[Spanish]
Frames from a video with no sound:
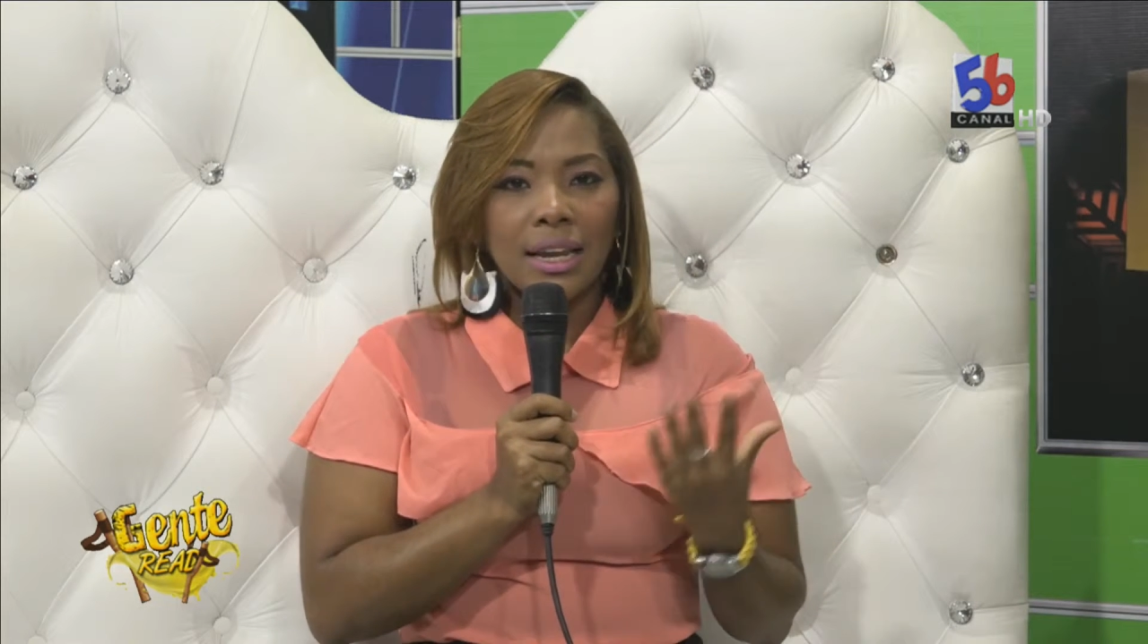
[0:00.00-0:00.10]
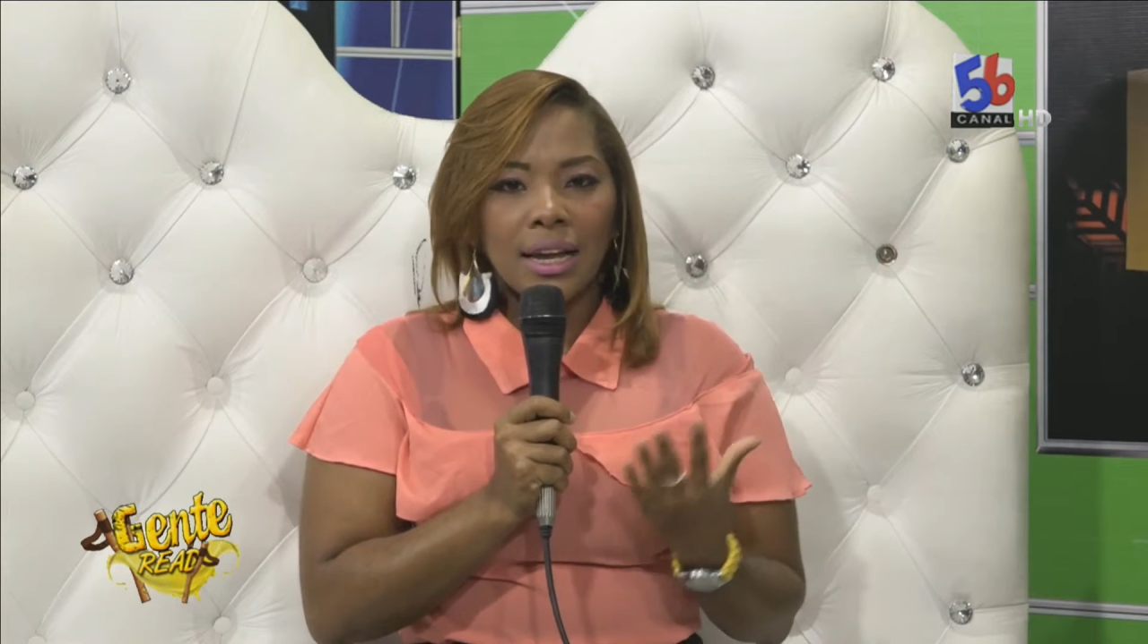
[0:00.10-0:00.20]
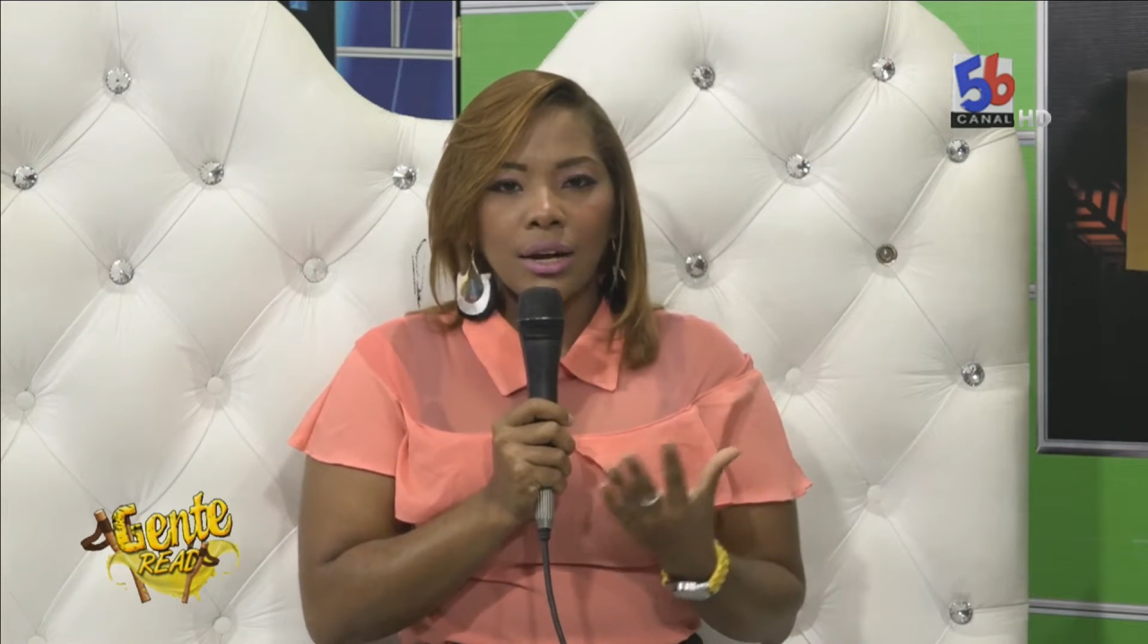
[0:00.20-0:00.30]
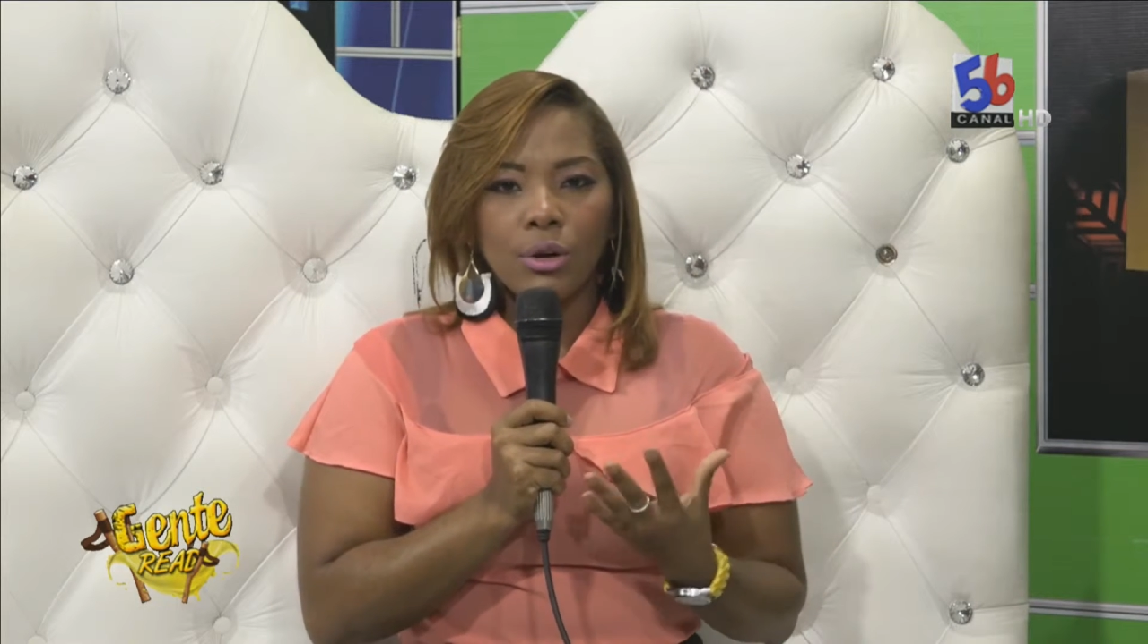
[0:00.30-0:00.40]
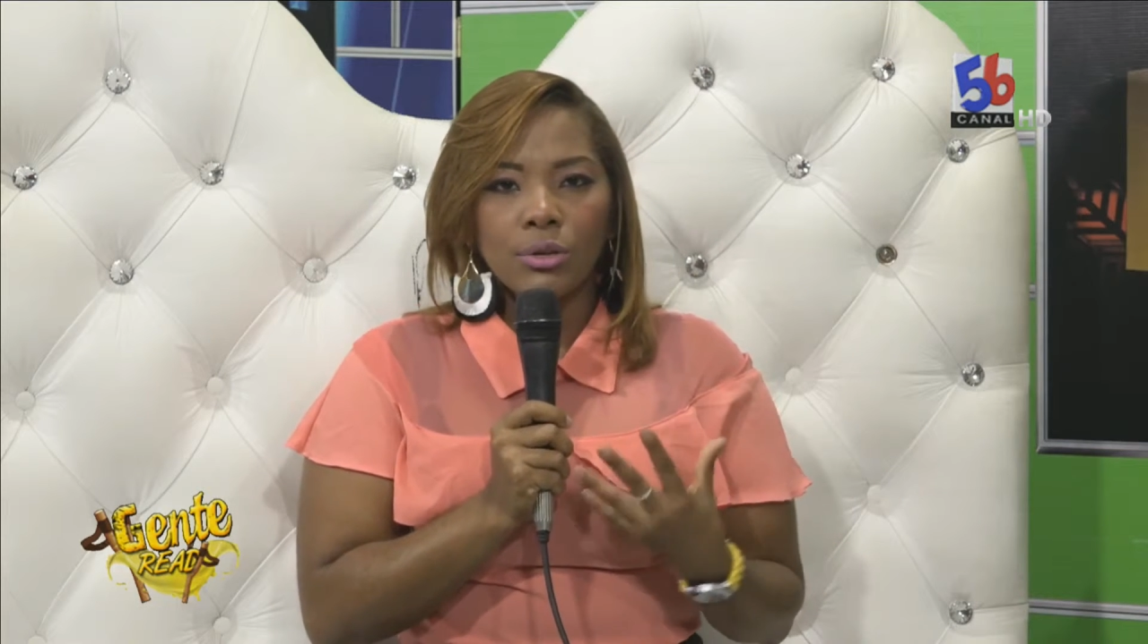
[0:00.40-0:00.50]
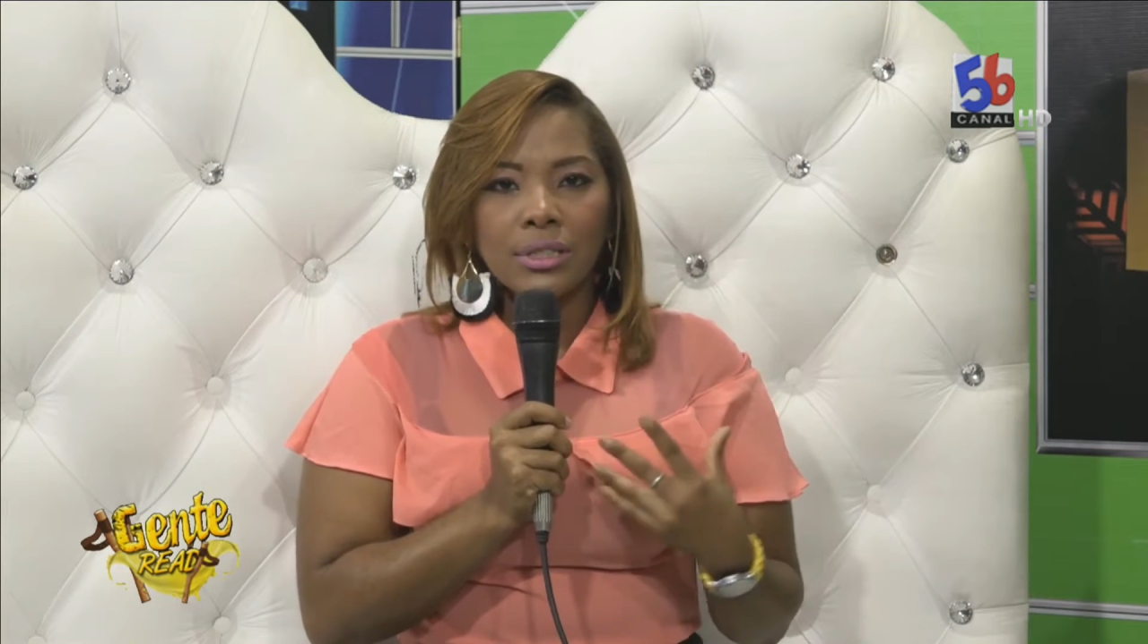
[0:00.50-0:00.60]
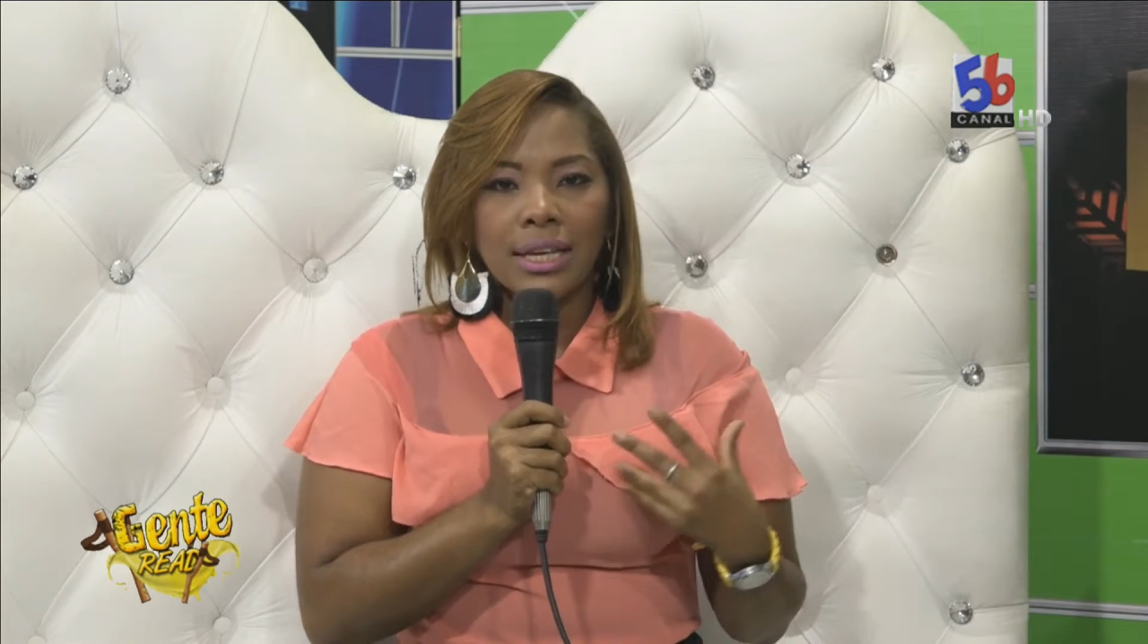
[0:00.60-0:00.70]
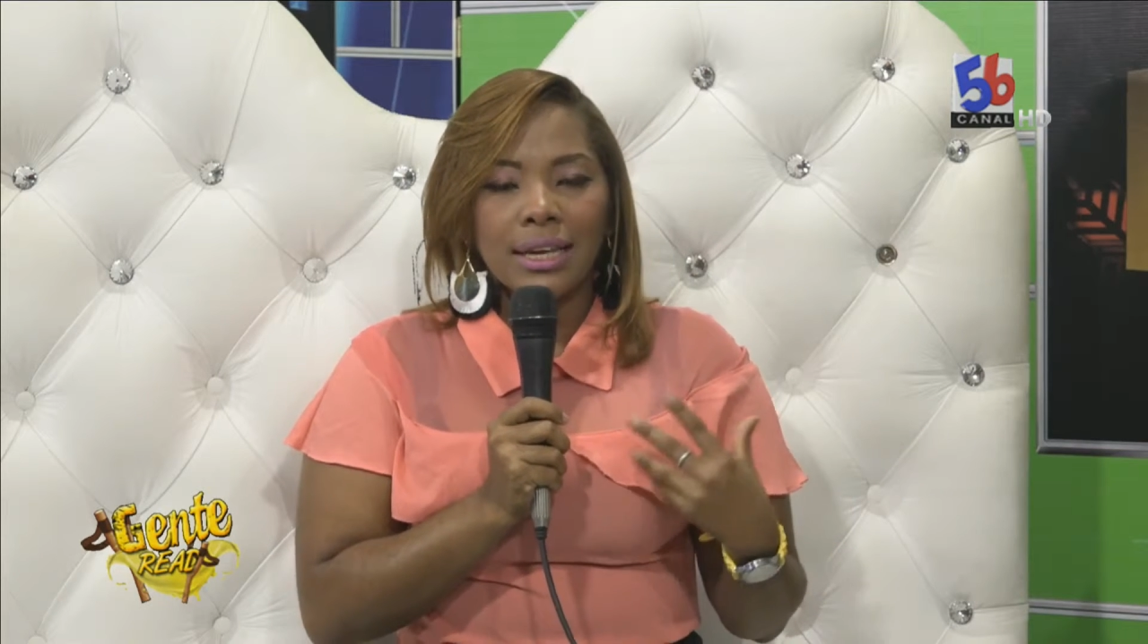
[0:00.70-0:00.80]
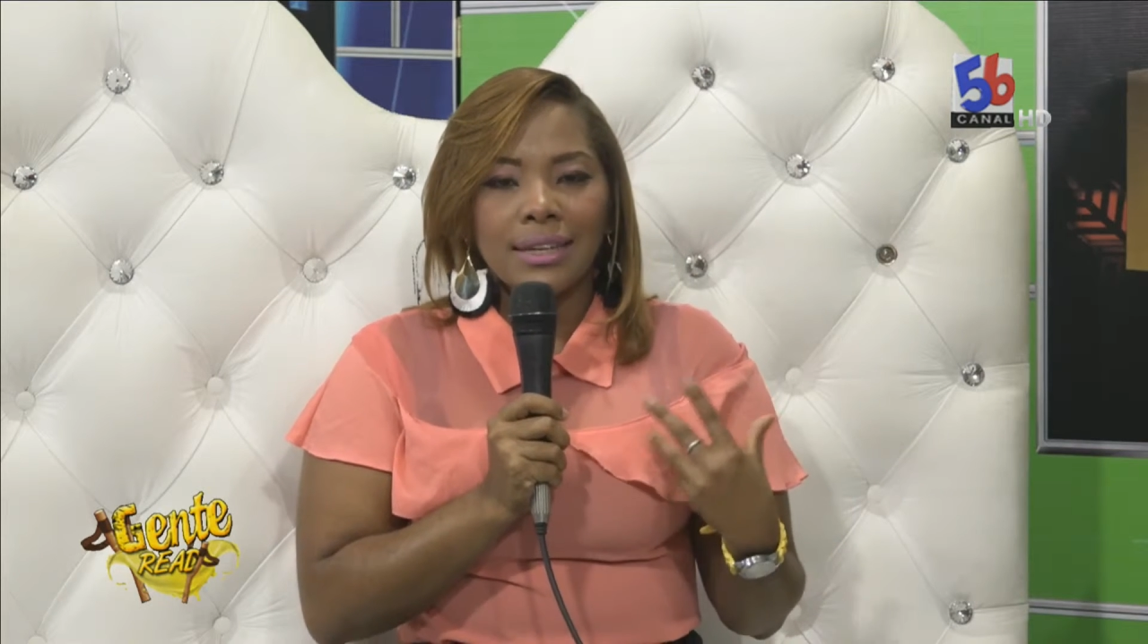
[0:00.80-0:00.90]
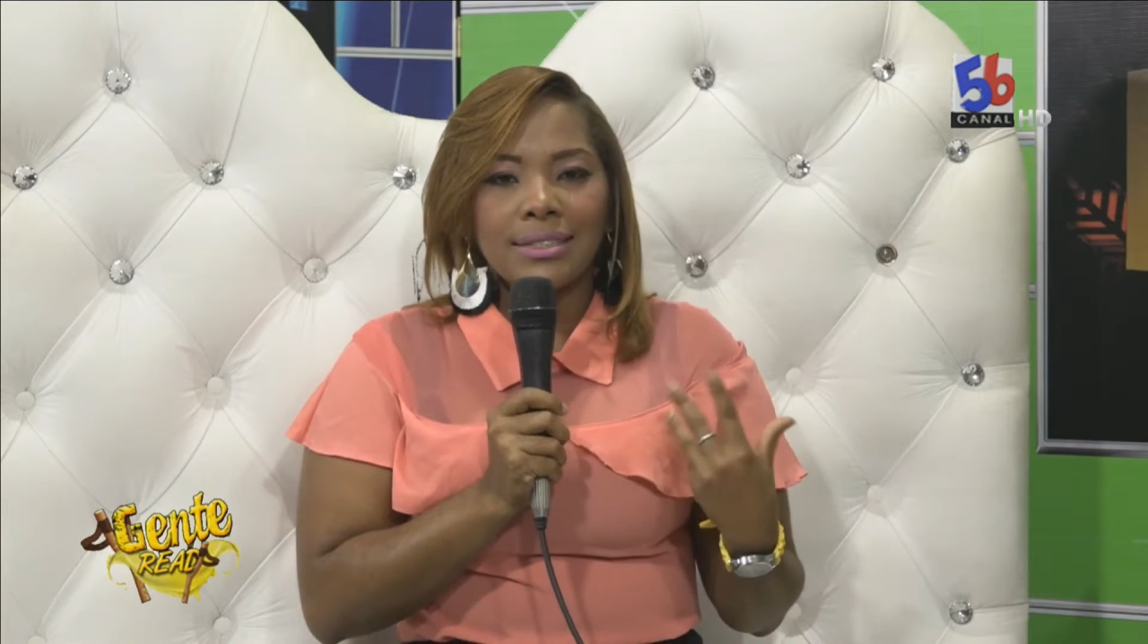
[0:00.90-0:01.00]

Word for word: la cosa y el